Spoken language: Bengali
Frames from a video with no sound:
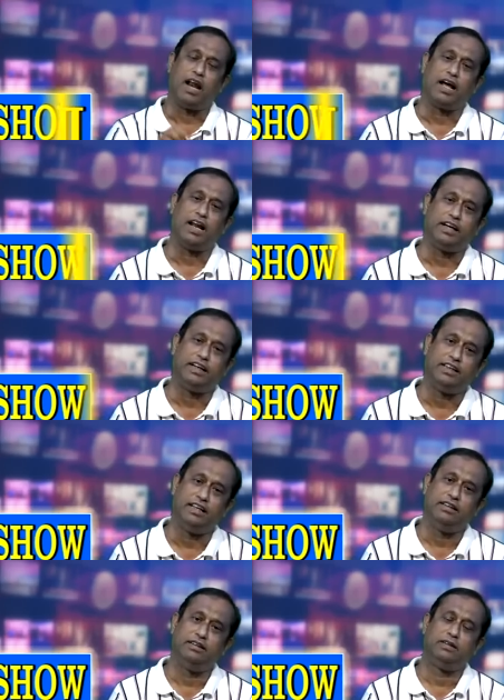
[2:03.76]
কারা কারা
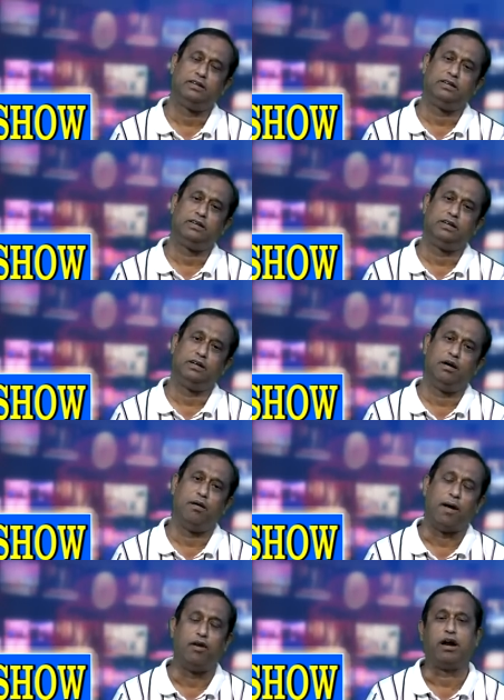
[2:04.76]
এসেছেন
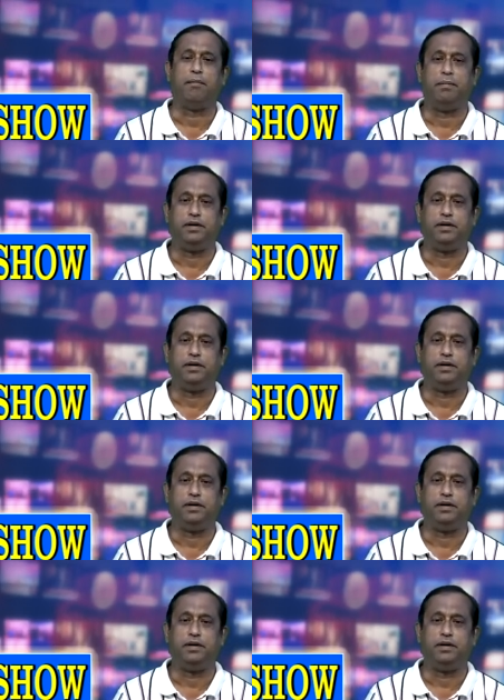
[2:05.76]
বারোগ্রামে